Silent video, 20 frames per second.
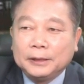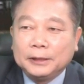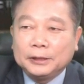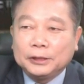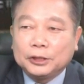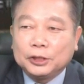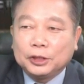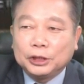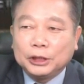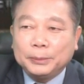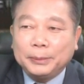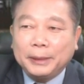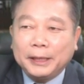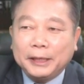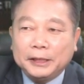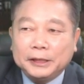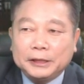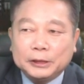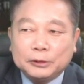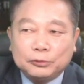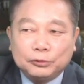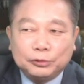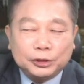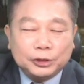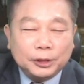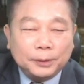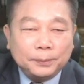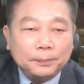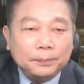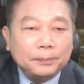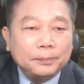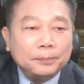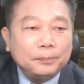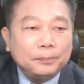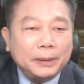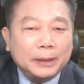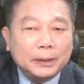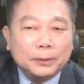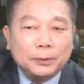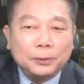천이백이십구 점
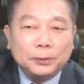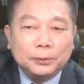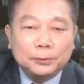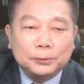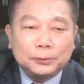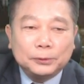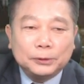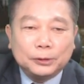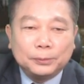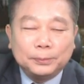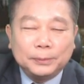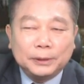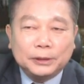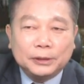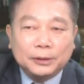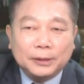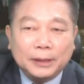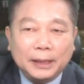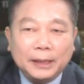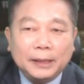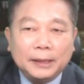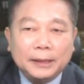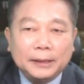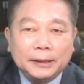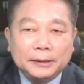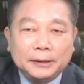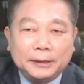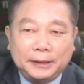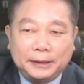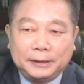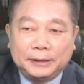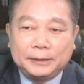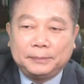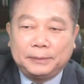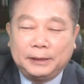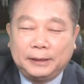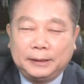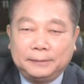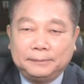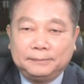팔오 제곱미터가 되겠습니다.